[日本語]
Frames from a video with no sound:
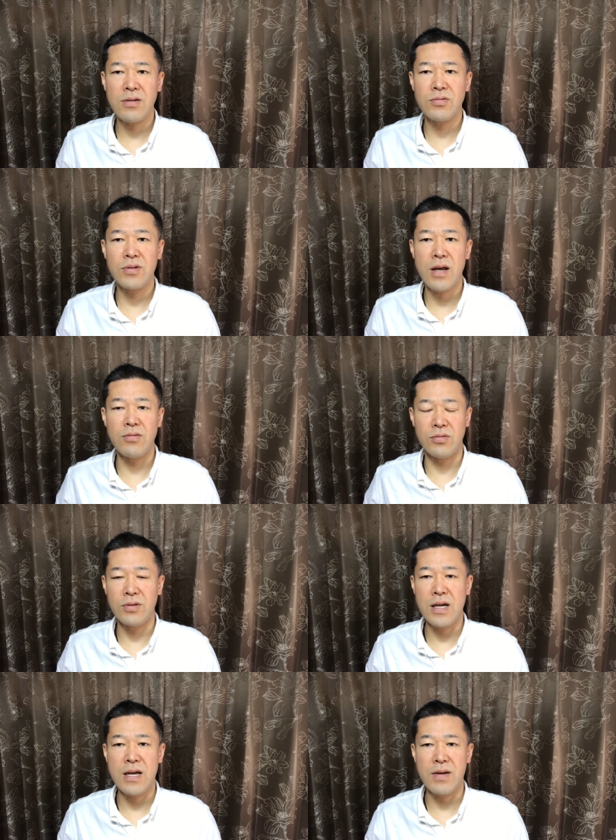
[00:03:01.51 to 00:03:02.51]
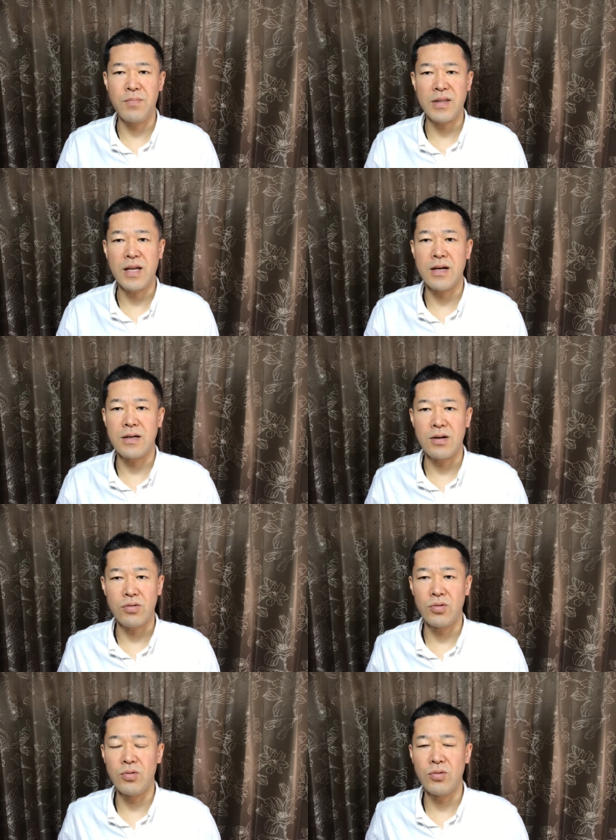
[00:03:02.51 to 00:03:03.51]
くれる、えー、パターンが
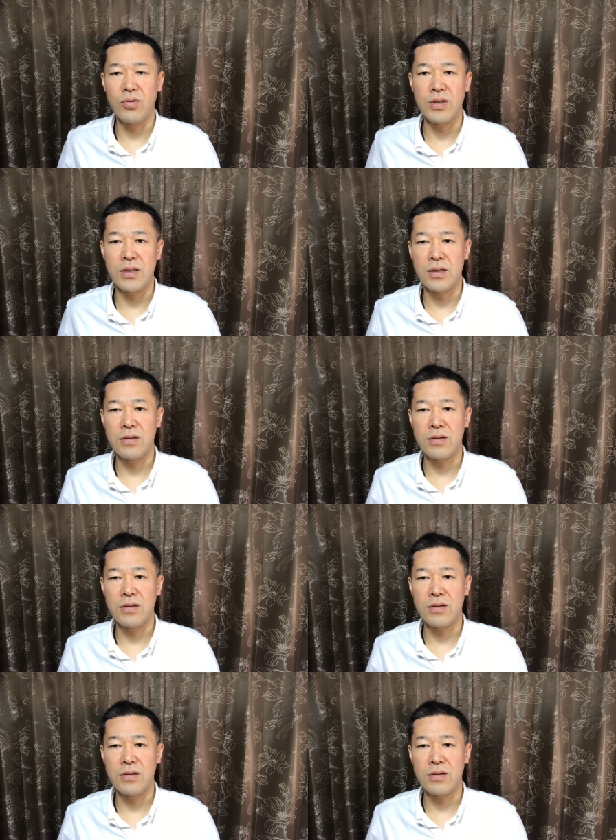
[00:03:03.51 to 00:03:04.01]
こう多い